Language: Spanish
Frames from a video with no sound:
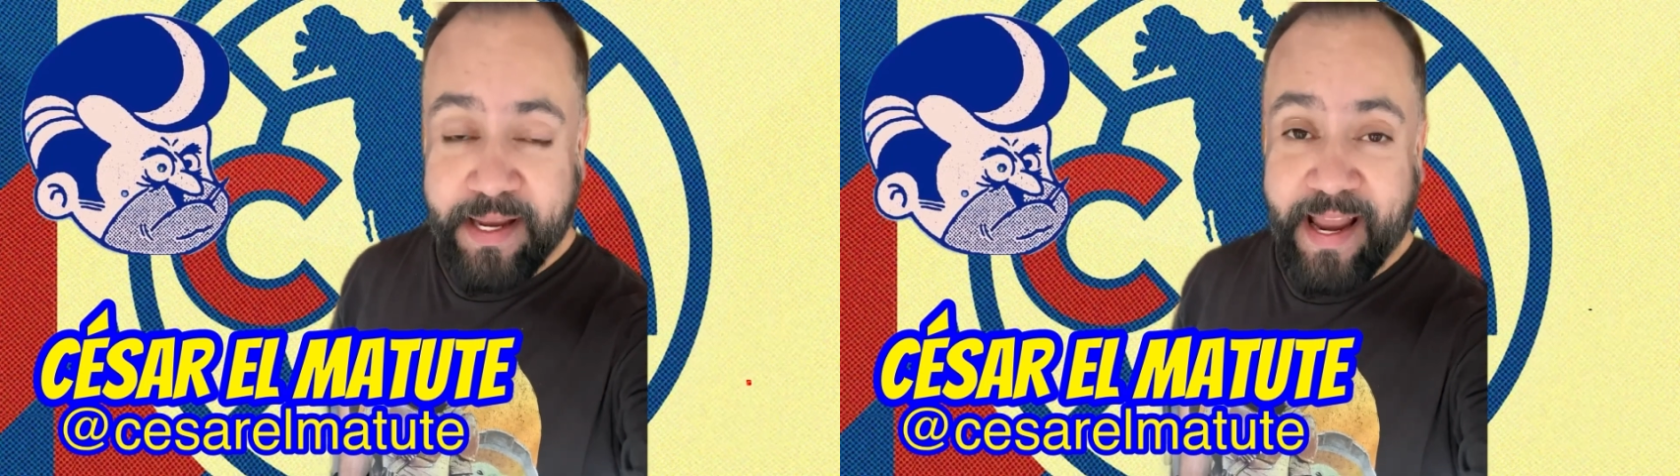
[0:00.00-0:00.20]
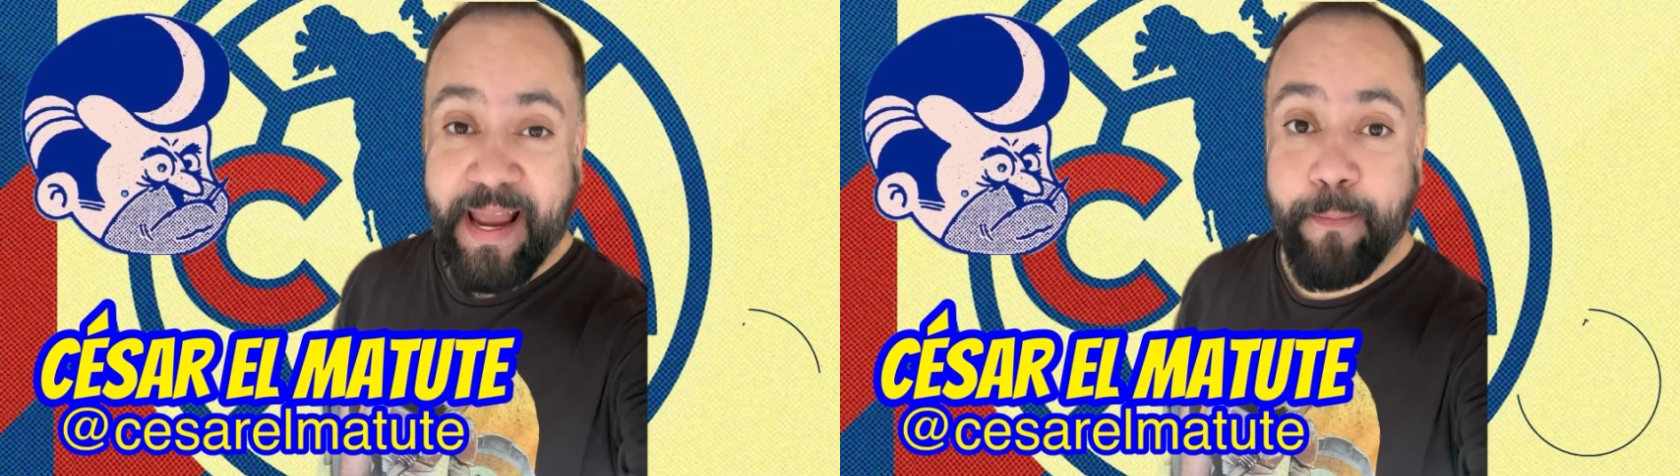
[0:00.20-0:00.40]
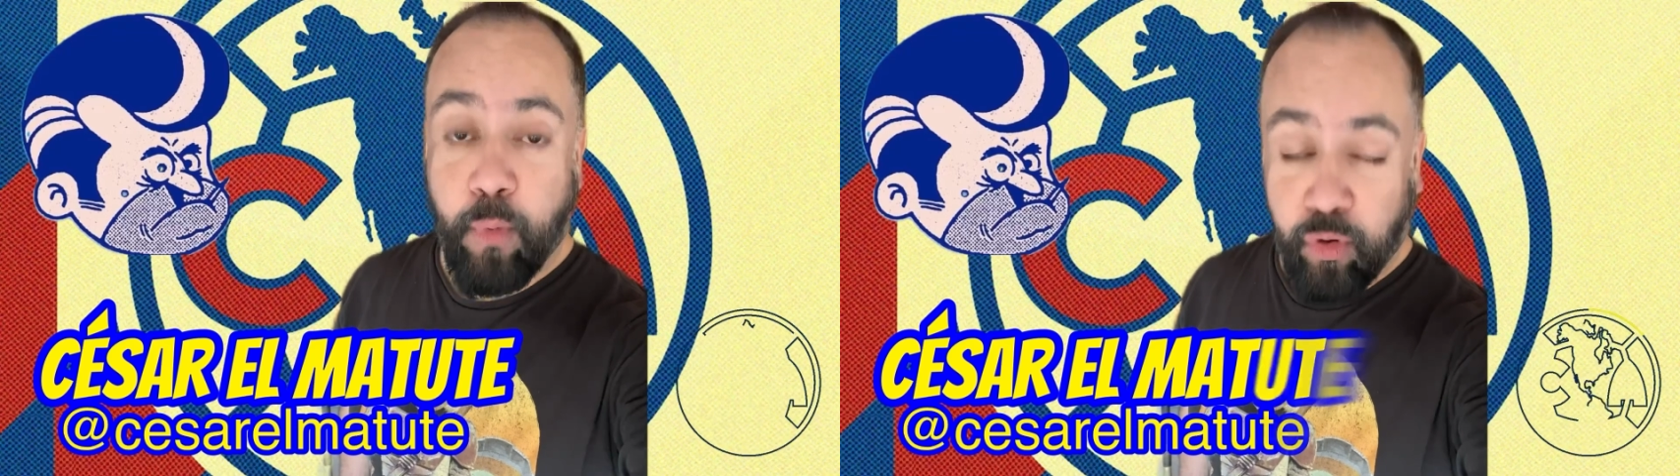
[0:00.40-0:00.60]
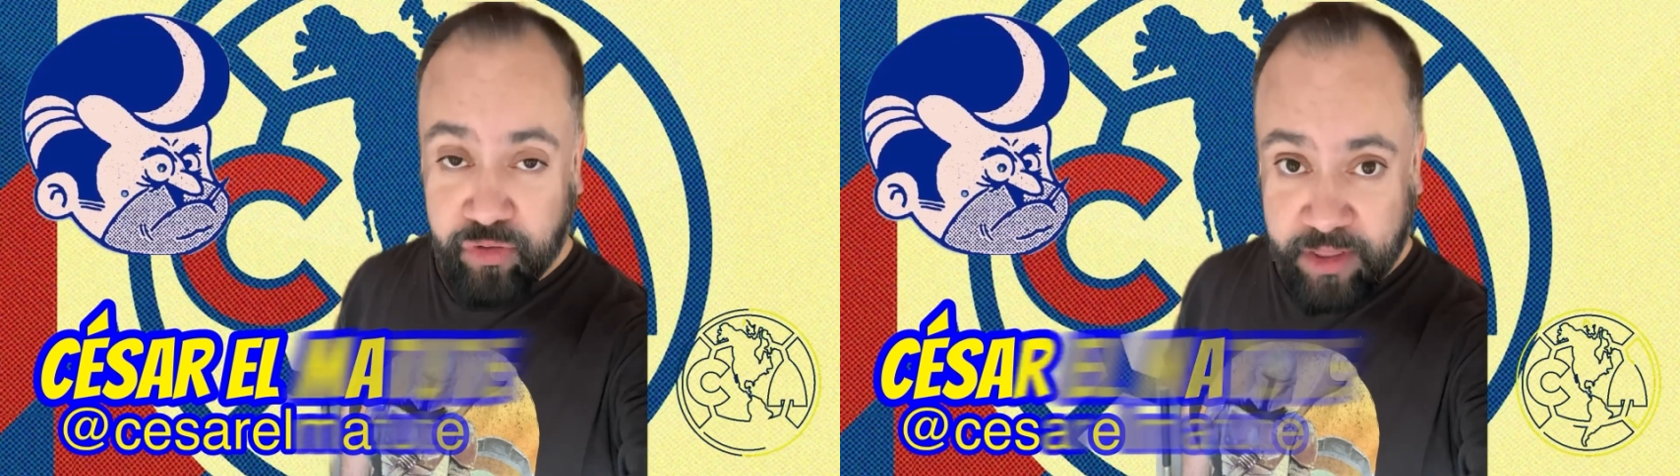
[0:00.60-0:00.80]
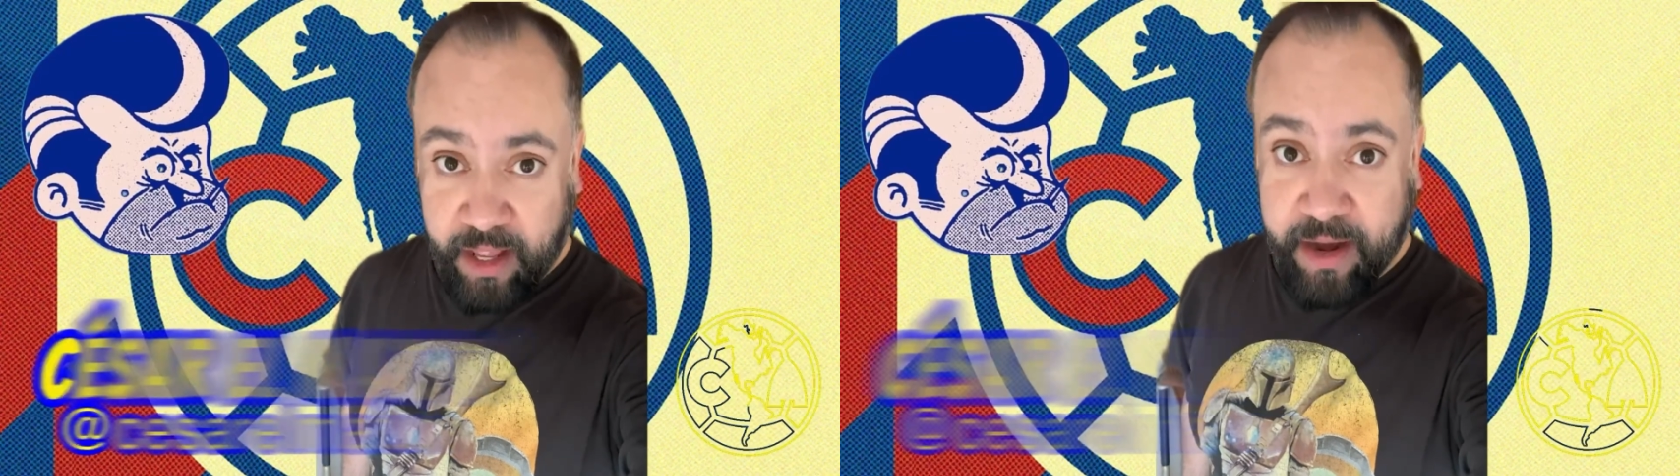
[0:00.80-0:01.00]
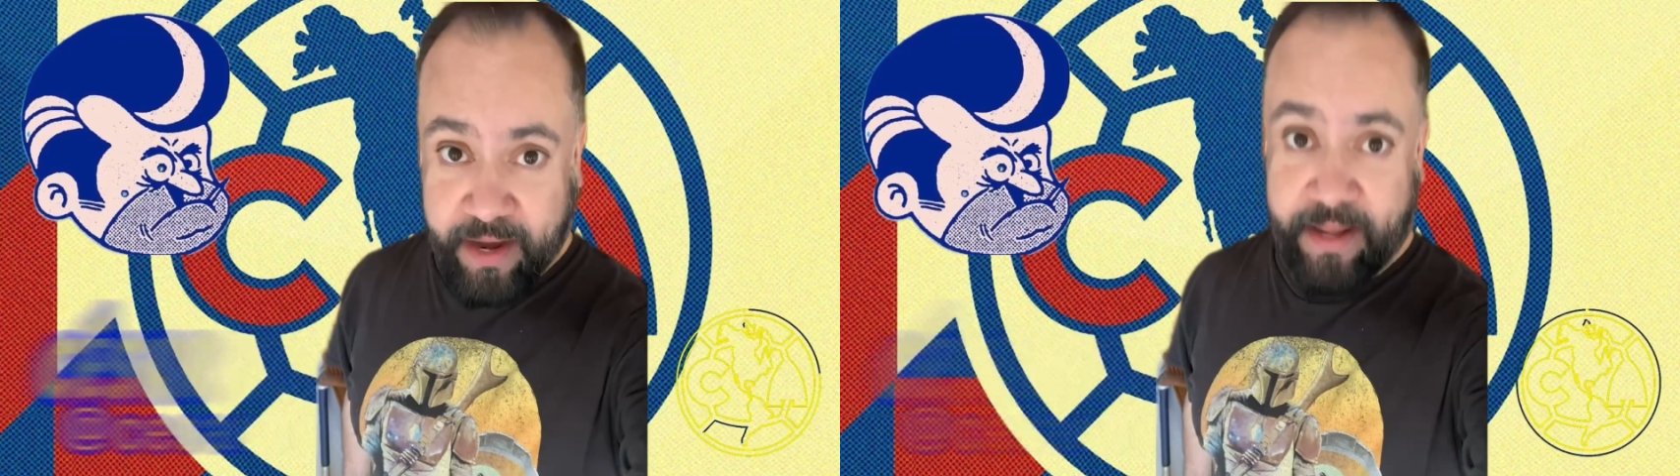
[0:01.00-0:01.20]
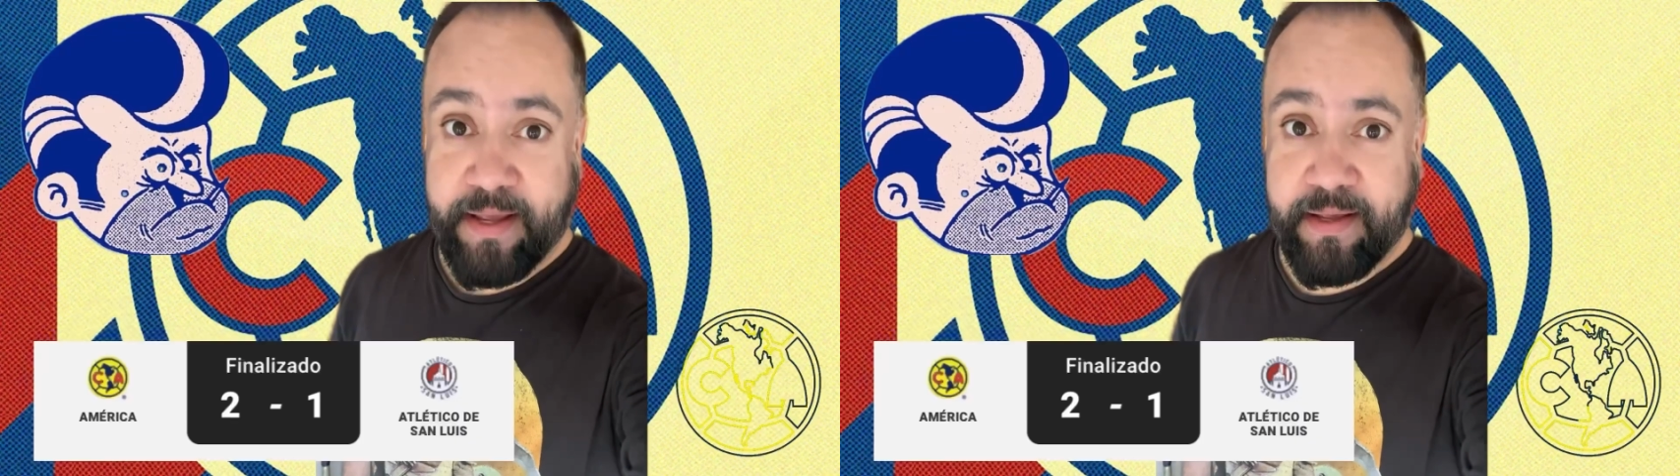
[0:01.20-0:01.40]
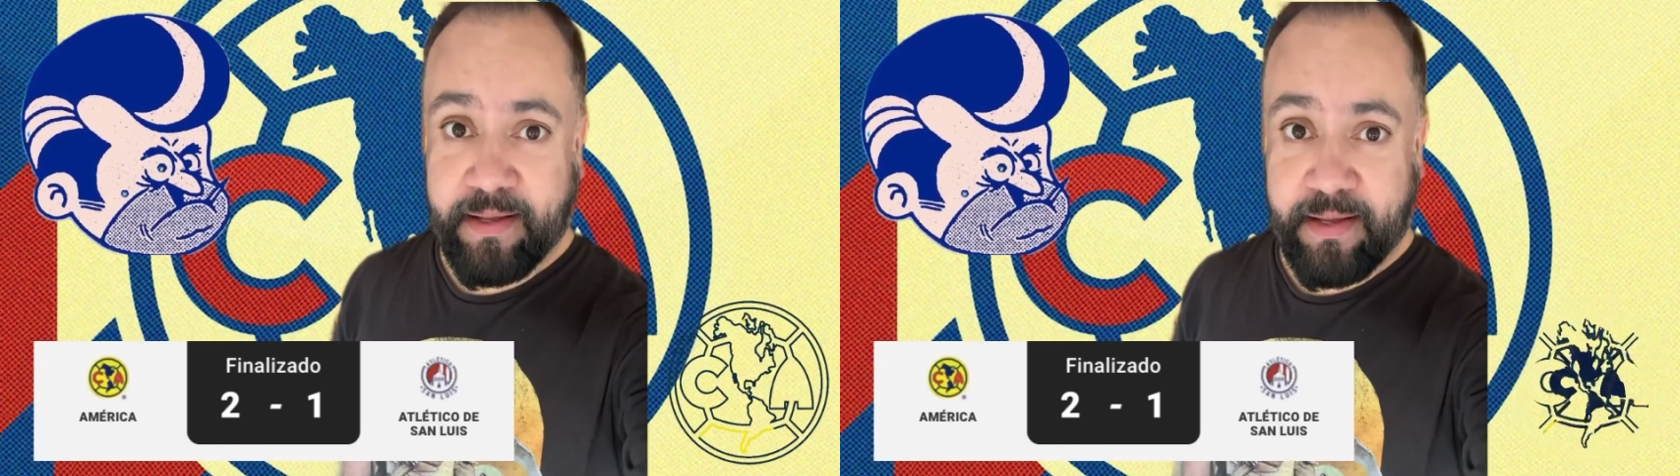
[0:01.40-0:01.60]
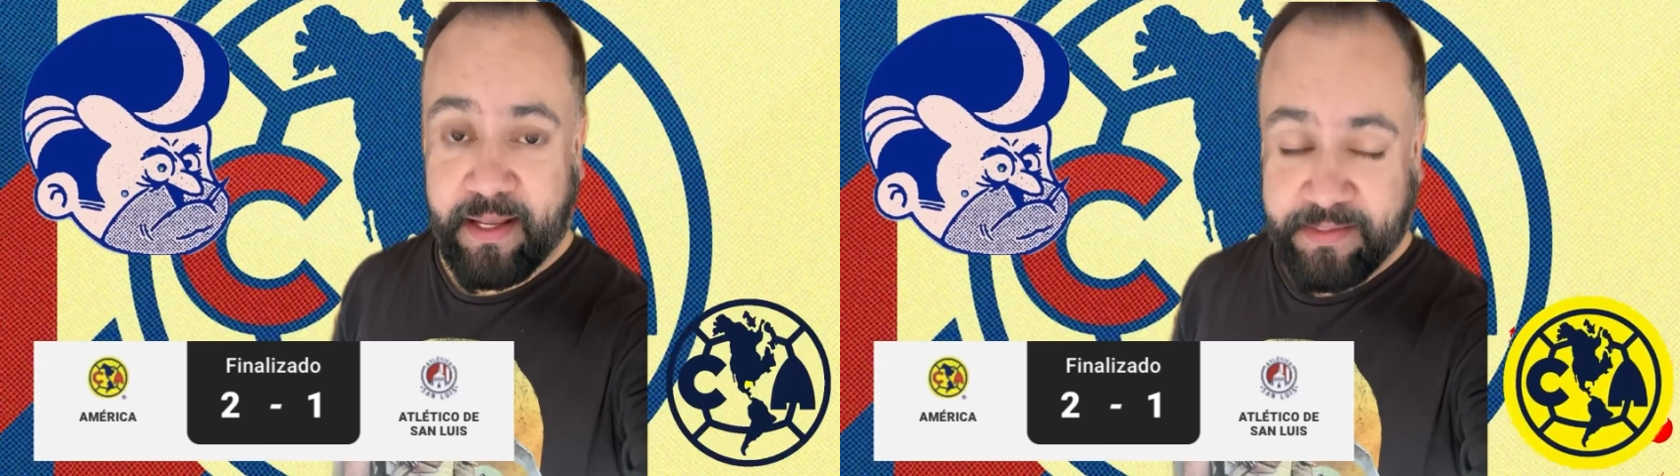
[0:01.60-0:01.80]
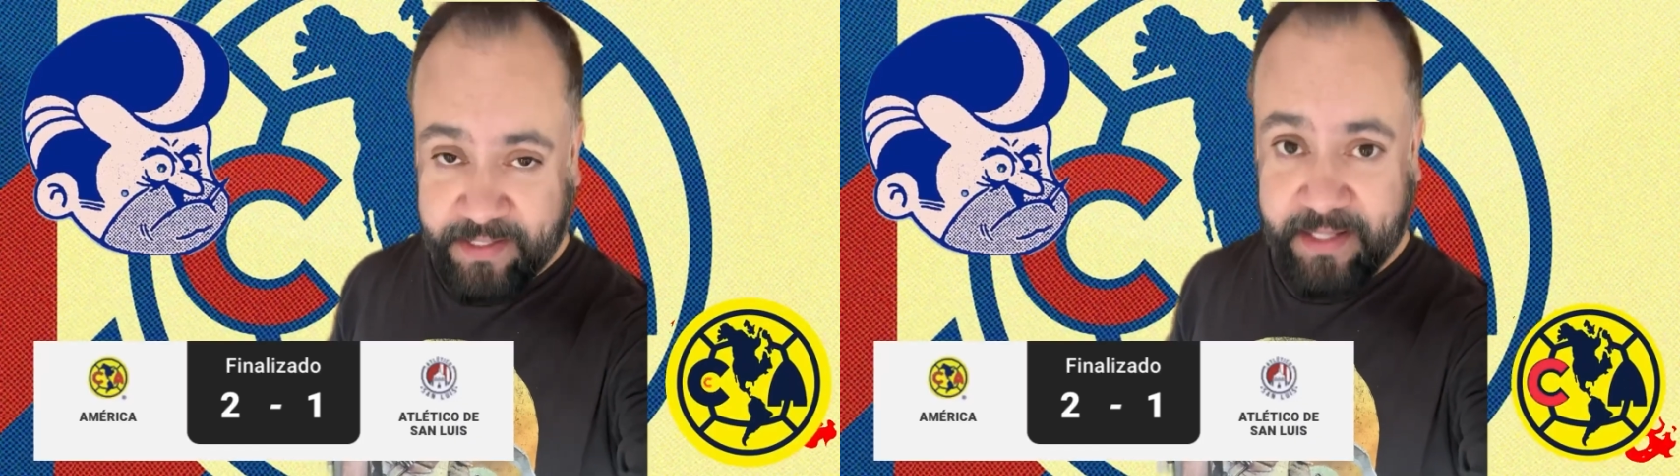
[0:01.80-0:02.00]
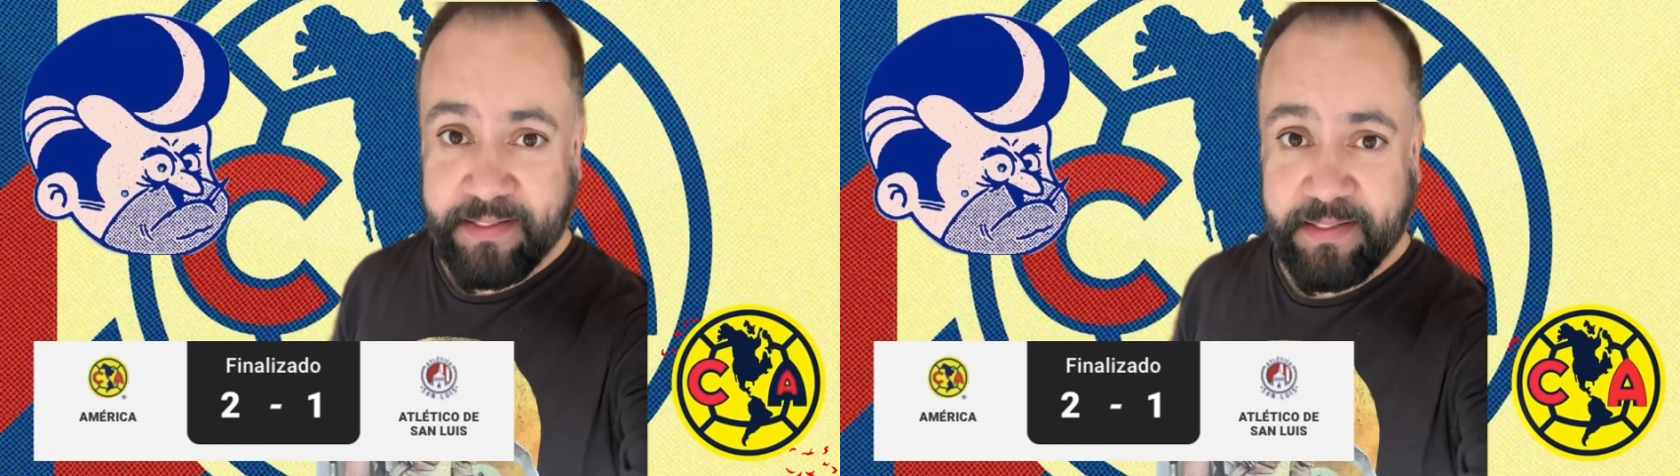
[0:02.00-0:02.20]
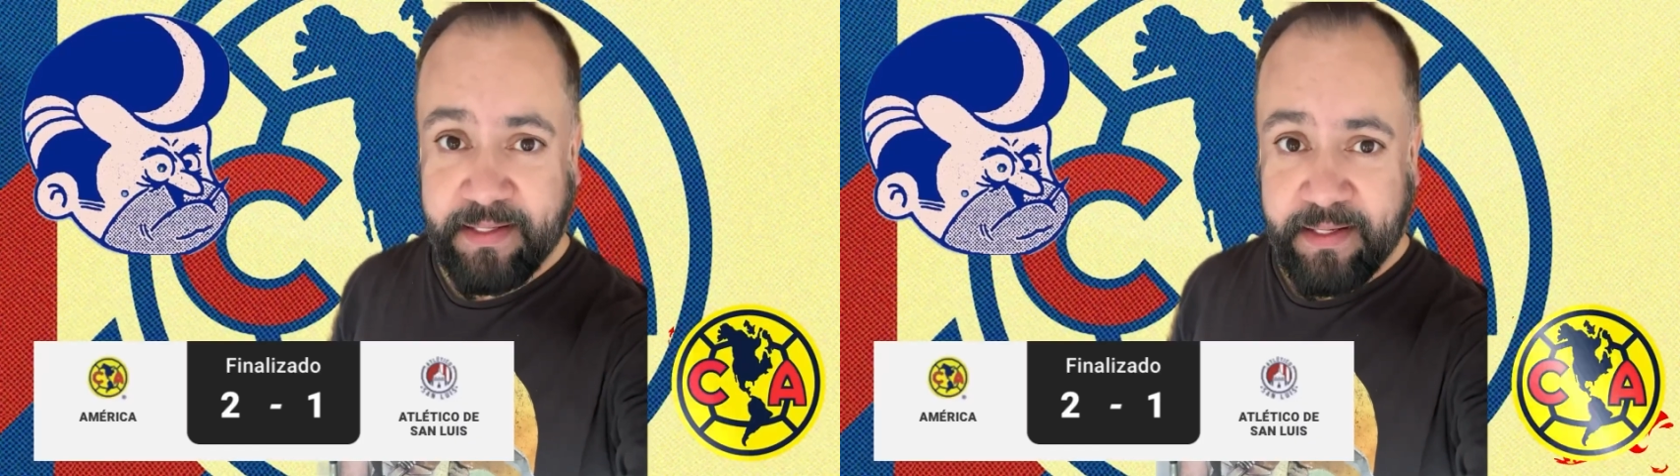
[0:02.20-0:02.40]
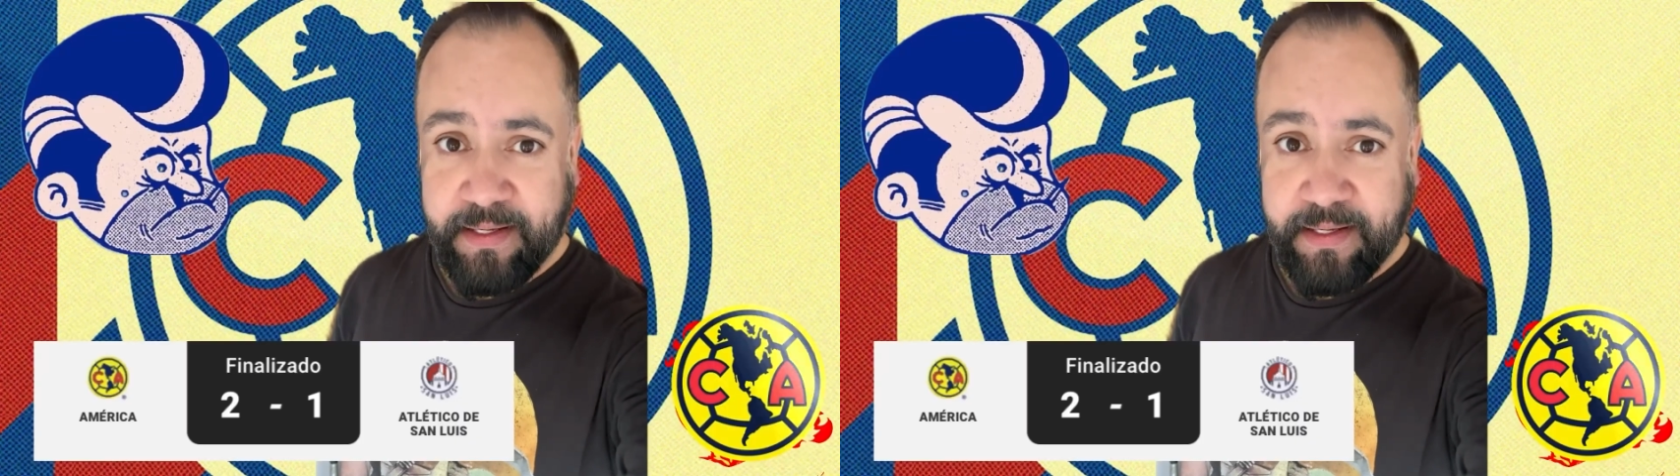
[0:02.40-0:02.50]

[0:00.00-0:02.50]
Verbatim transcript: que Monterrey. Así es.